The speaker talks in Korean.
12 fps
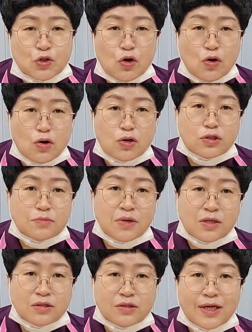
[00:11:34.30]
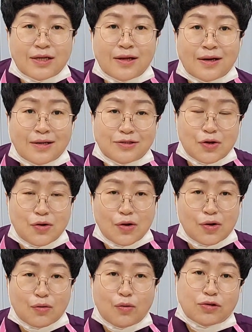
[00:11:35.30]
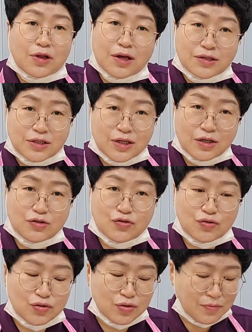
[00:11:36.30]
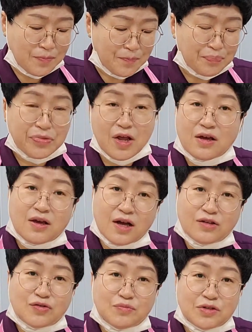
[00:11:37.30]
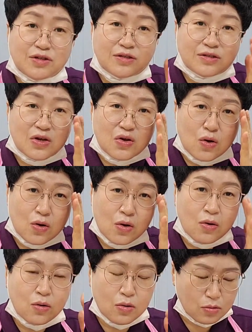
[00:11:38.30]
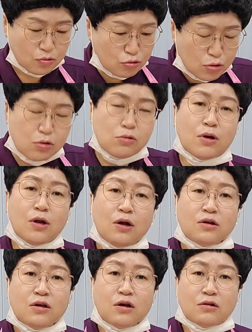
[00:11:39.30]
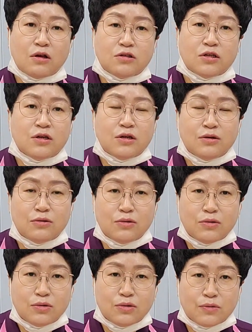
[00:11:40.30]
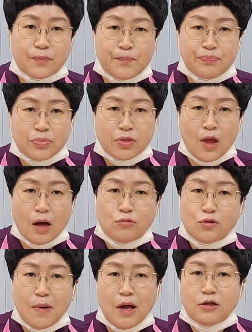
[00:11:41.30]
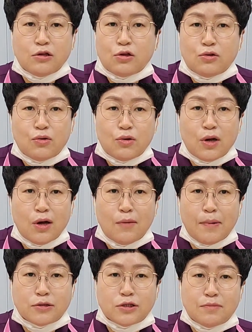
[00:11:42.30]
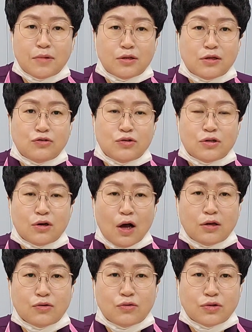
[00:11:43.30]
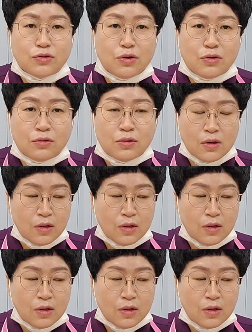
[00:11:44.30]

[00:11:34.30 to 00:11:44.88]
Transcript: 저 정말 들에 나가서 꽃다지 한 줌, 냉이 한줌 뜯었어요 훌륭한 향기가 되잖아요 나물 많이 뜯어야 반찬 만들 수 있는 거 아니거든요